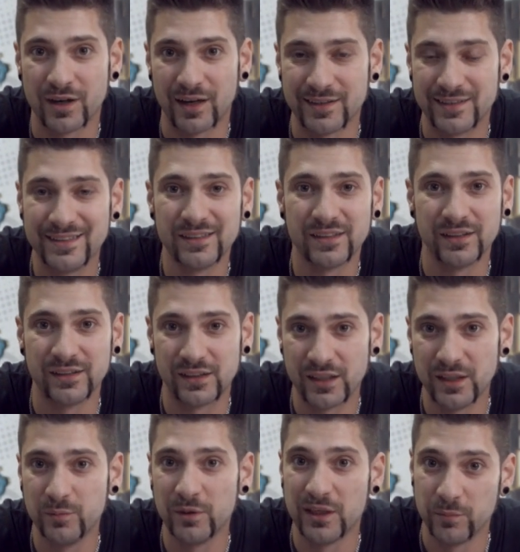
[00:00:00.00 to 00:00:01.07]
1,3
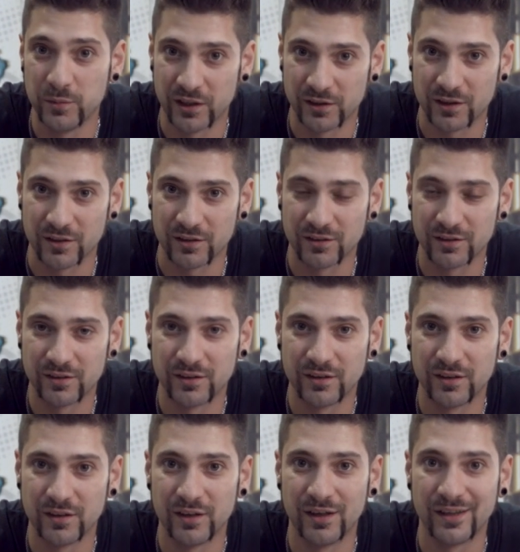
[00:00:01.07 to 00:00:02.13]
мм
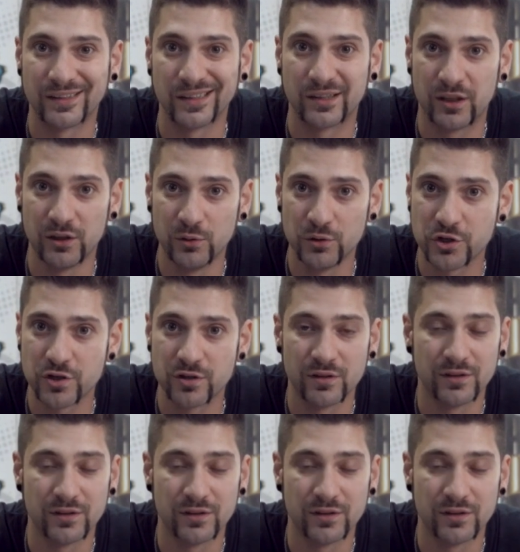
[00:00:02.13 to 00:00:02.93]
этот ключ